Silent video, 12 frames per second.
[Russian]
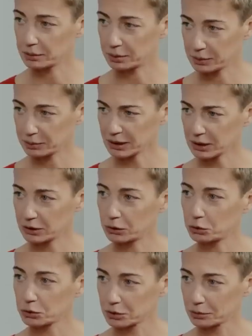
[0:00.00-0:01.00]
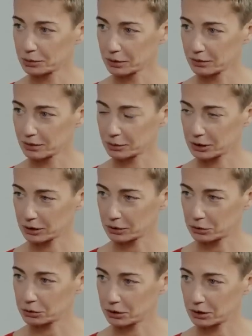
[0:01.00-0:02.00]
ты понимаешь, кто это был вообще?
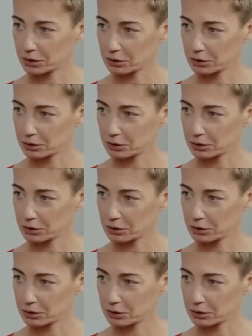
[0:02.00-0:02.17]
Кто эти